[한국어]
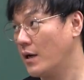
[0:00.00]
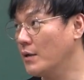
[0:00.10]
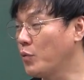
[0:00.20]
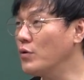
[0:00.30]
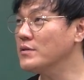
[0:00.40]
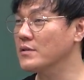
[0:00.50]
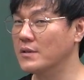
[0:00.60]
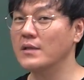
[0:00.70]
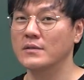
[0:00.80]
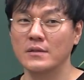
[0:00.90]
아니 모르겠어요.
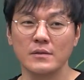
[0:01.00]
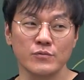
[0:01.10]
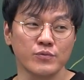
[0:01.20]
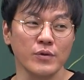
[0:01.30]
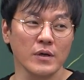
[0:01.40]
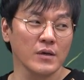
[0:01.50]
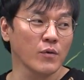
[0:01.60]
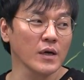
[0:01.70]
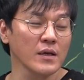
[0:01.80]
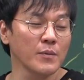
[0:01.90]
그때는 무역이
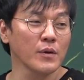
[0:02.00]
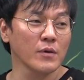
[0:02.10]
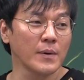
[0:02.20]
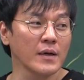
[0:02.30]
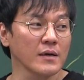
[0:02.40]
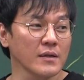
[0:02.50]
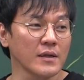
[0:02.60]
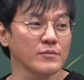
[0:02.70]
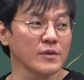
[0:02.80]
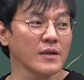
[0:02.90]
워낙 일본하고 많았기
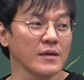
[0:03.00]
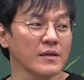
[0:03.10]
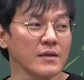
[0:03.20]
때문에.